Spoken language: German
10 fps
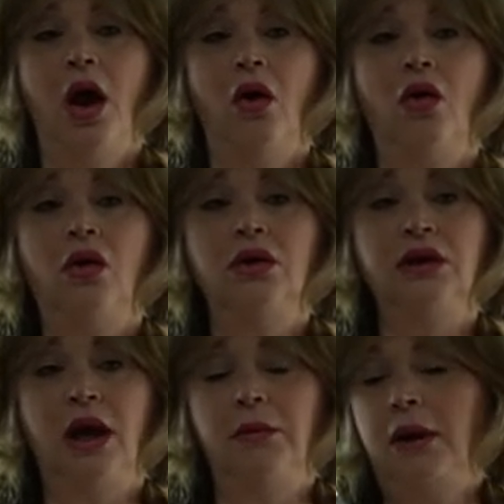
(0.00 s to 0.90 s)

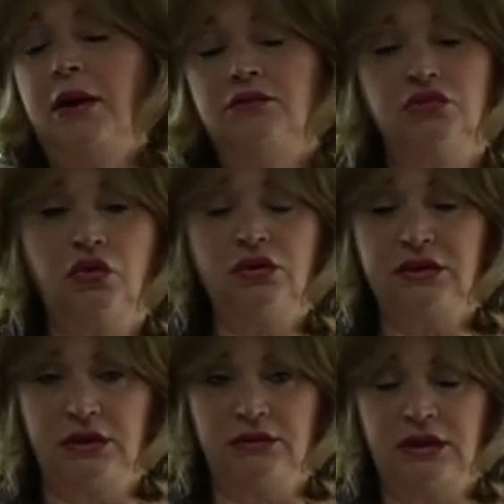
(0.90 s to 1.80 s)
Und, aber
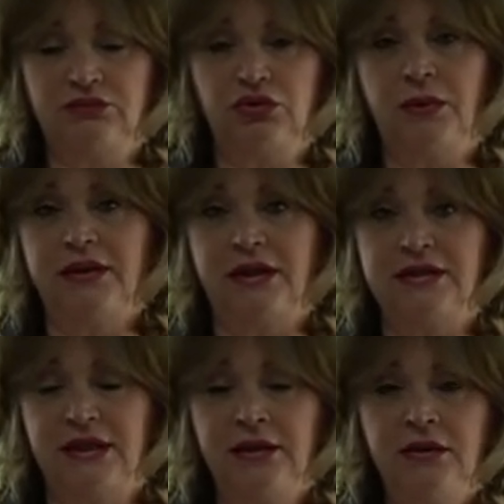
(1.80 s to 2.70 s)
gut, das muss man dann
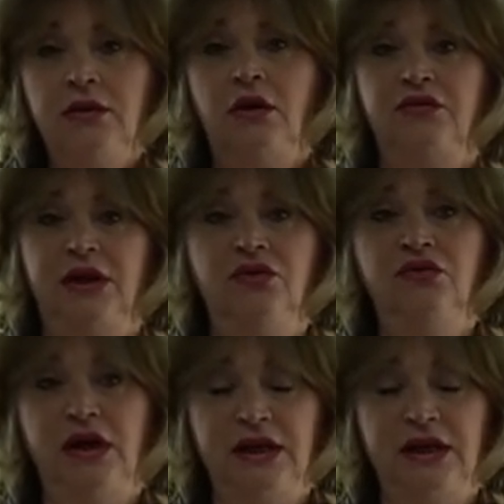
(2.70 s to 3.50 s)
sehen. Auf jeden Fall